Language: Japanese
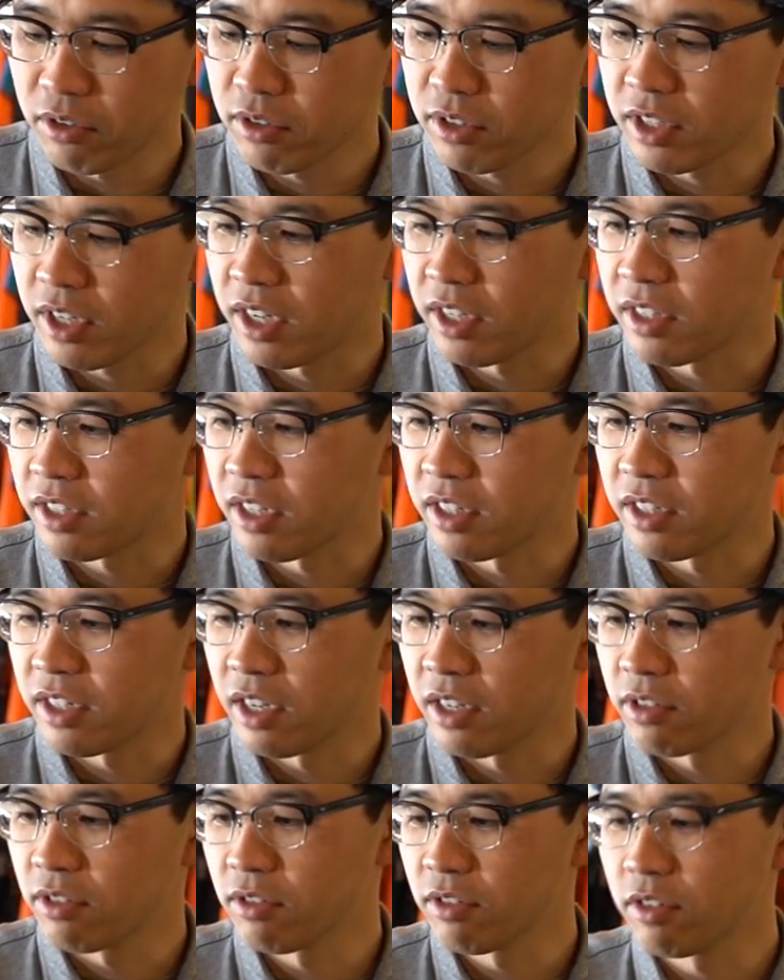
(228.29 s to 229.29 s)
大きさやったん
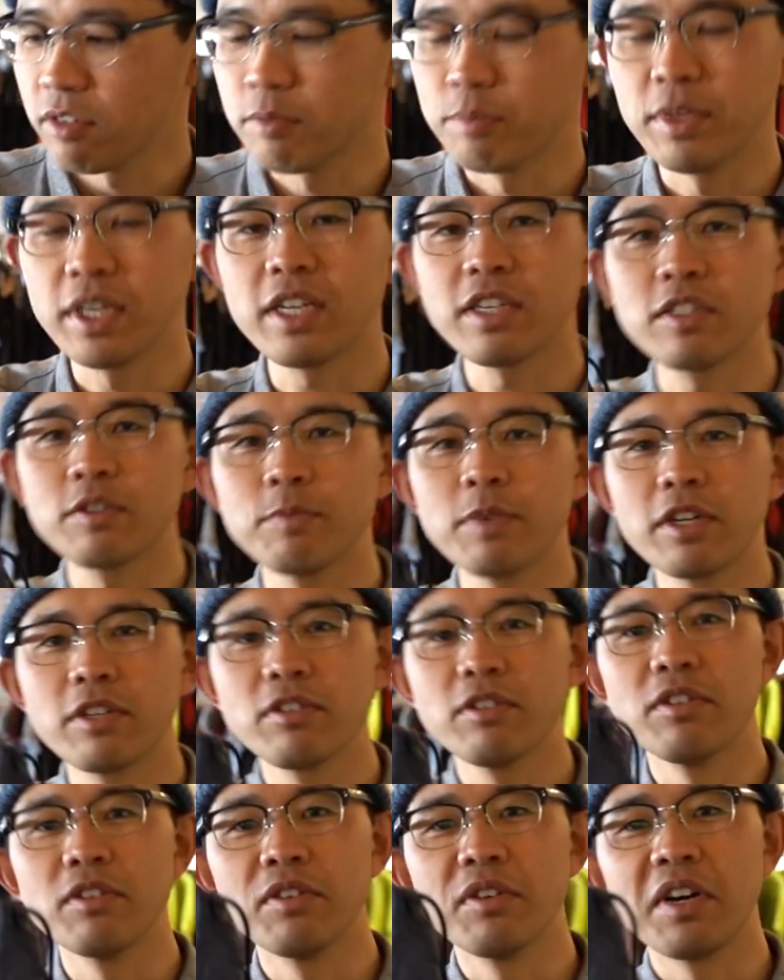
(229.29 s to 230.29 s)
で、三ヶ島
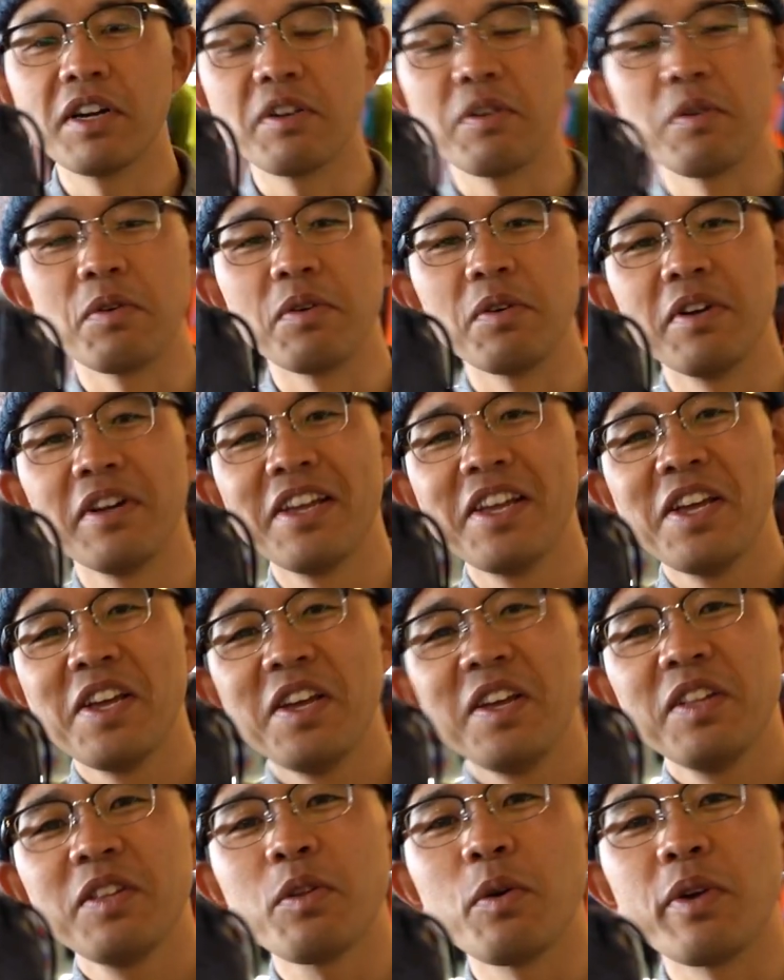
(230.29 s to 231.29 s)
の
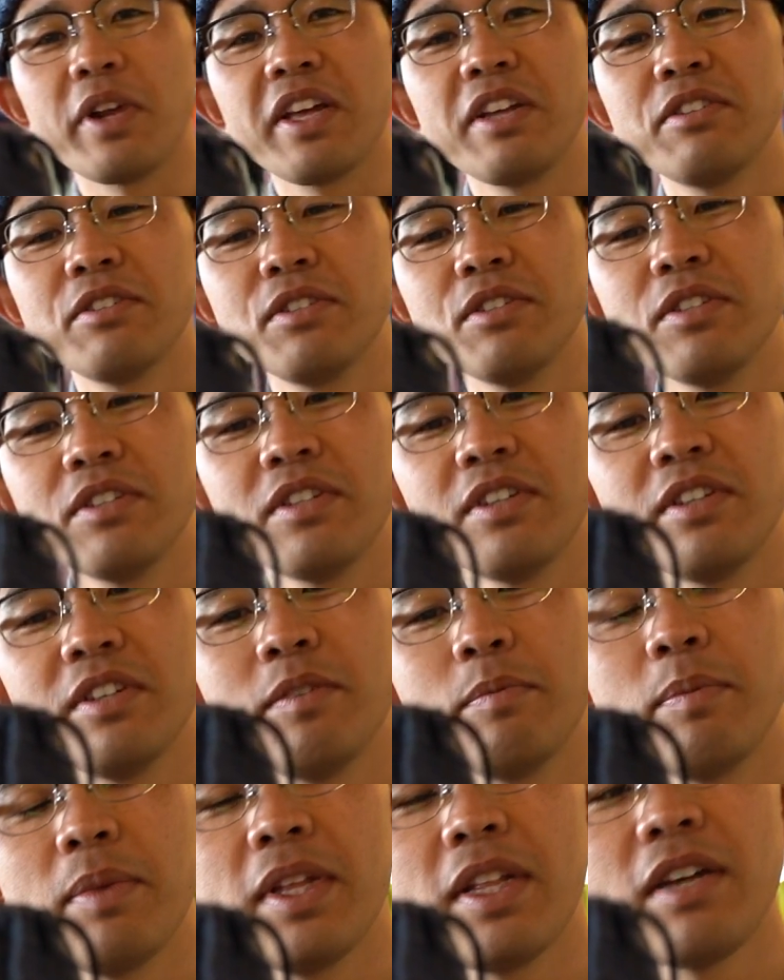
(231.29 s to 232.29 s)
取れる
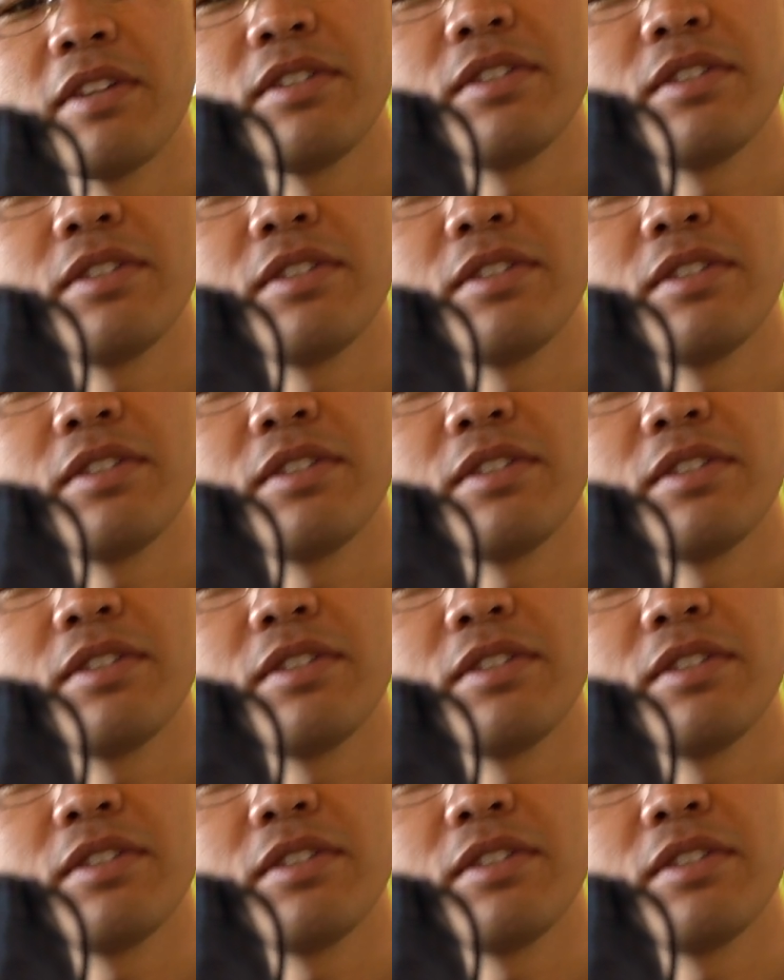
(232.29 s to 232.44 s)
ペダ